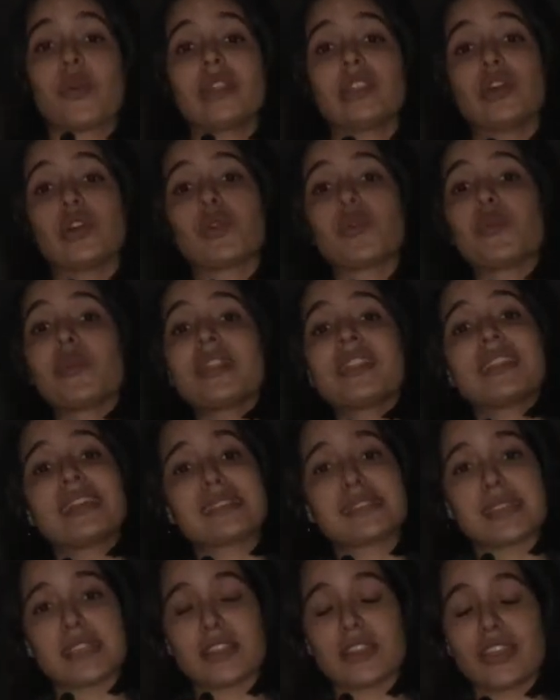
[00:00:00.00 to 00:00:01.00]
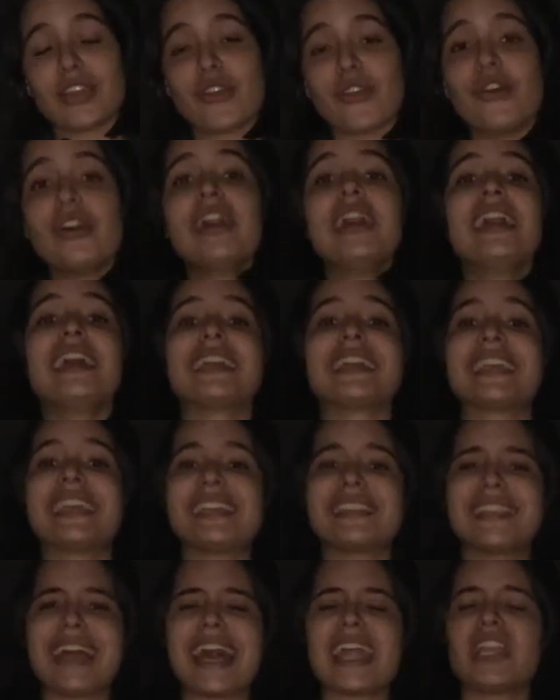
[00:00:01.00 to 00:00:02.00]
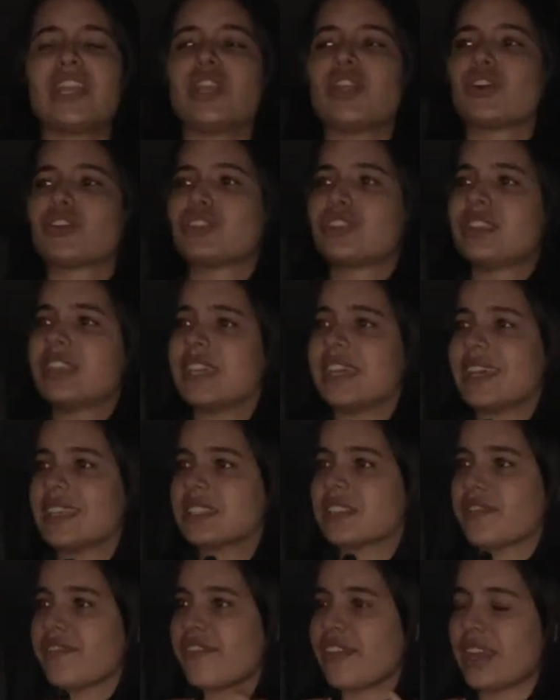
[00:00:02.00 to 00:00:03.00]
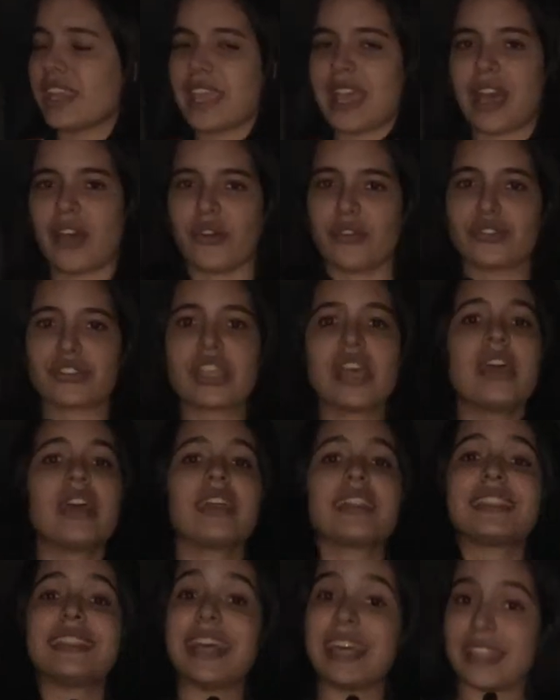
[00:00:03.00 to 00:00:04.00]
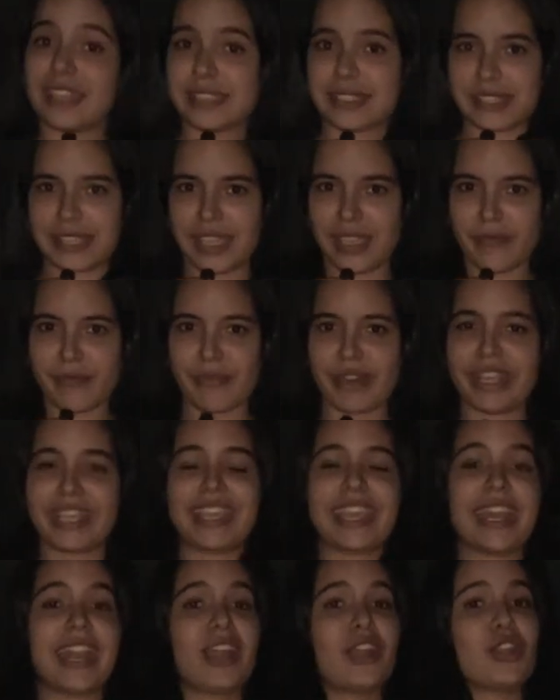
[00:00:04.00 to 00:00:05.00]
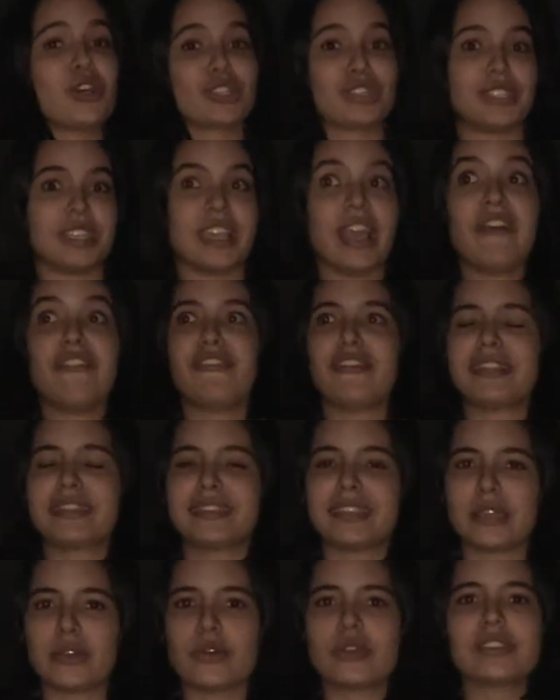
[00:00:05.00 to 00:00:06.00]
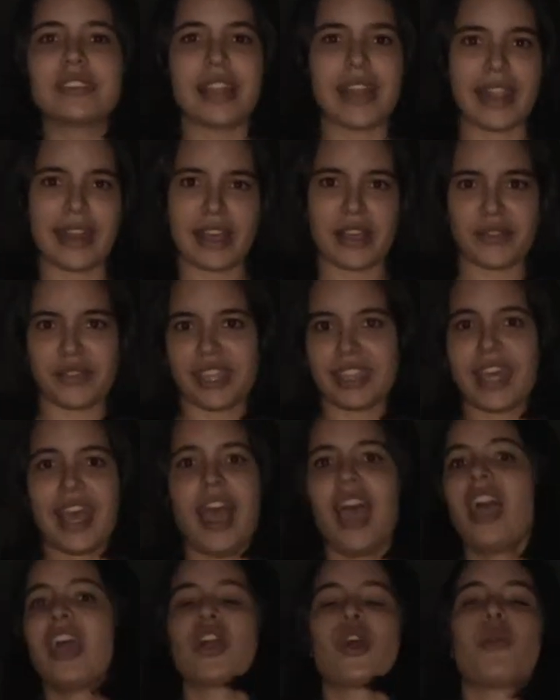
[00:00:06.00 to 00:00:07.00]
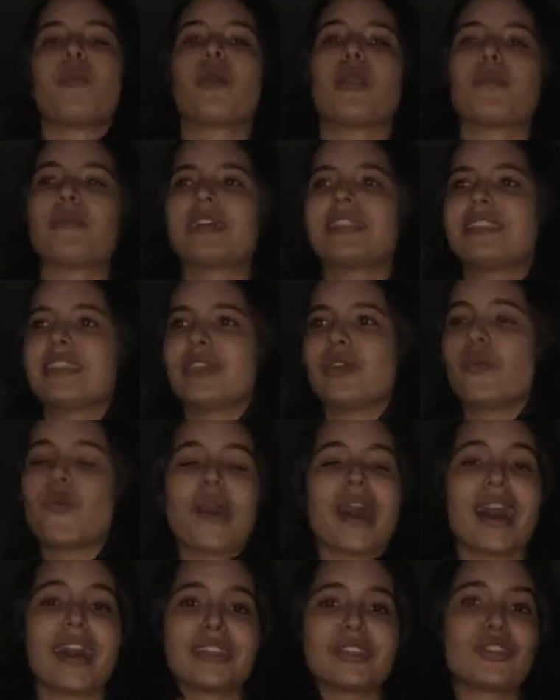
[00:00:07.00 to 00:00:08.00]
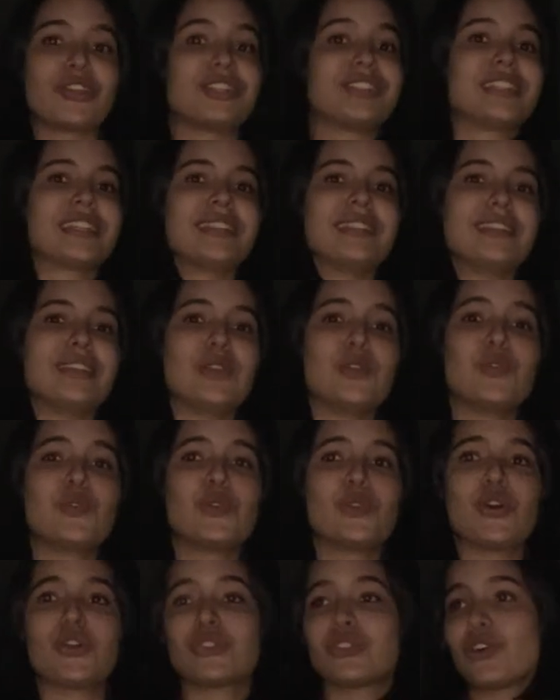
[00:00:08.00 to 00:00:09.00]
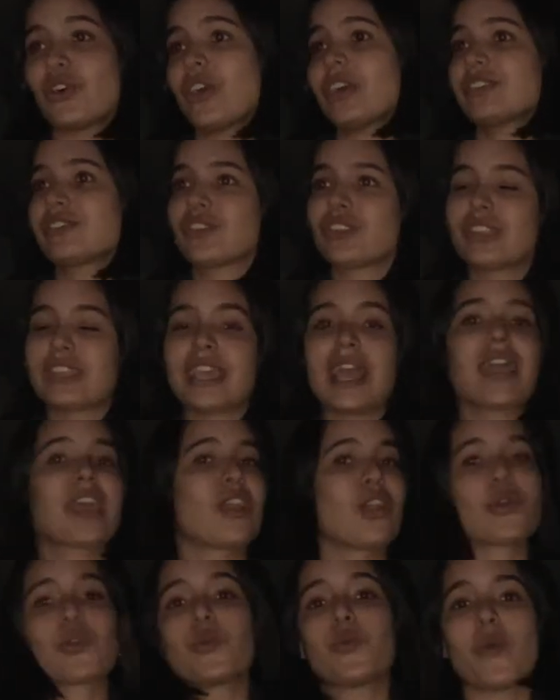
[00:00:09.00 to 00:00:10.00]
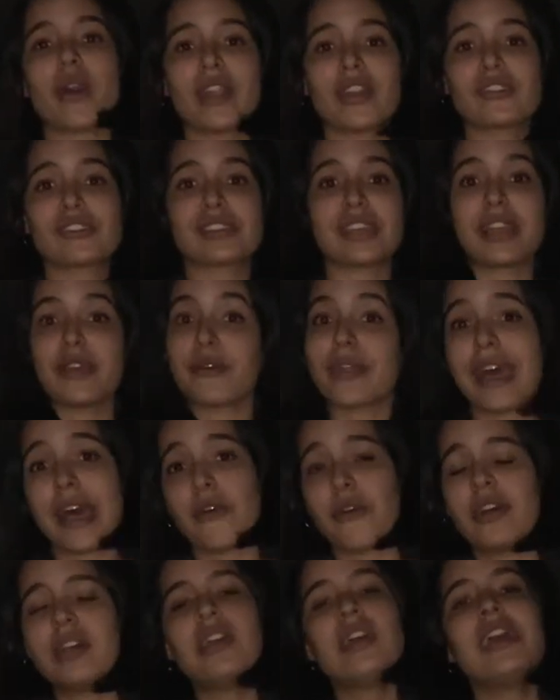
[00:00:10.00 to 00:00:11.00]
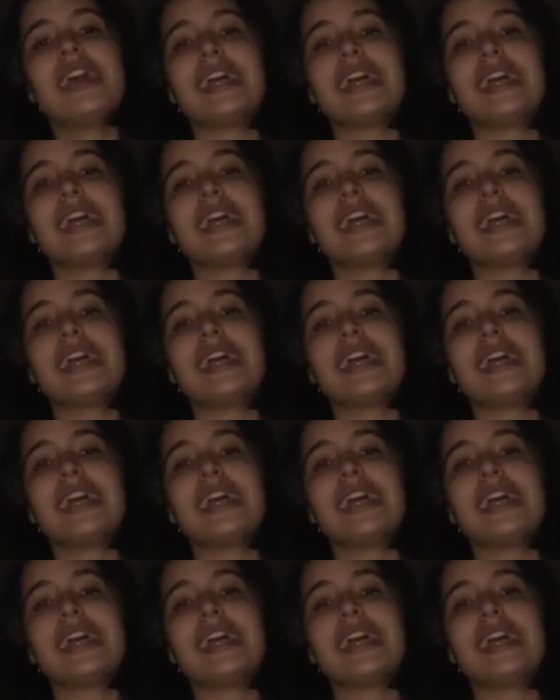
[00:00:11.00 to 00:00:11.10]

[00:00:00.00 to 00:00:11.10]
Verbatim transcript: cuando Cuba decidió quitar los días feriados de diciembre, que eran los días festivos de la Navidad, como el 24, el 31, todos esos días que los cubanos celebraban,